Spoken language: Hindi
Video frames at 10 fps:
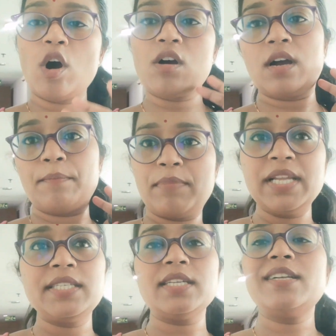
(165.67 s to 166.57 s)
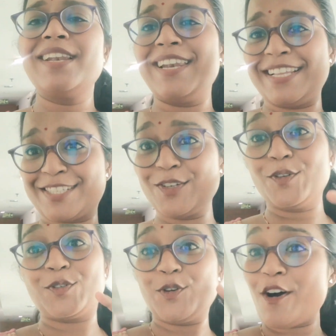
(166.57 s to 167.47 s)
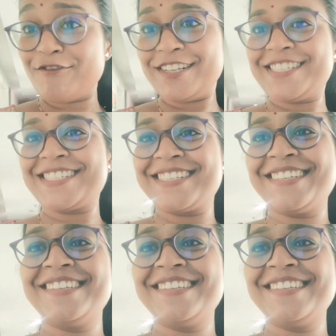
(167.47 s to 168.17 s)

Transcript: वॉक कम्प्लीटेड लेट्स गो टू ऑफिस